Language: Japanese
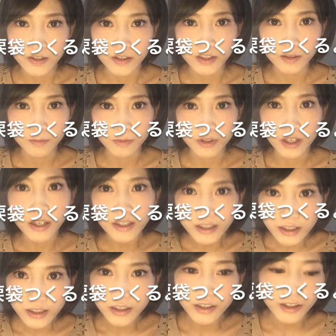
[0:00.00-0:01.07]
私も最
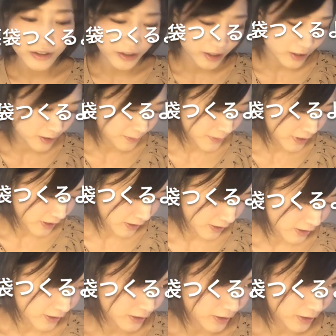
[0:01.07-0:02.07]
近やり始めたんで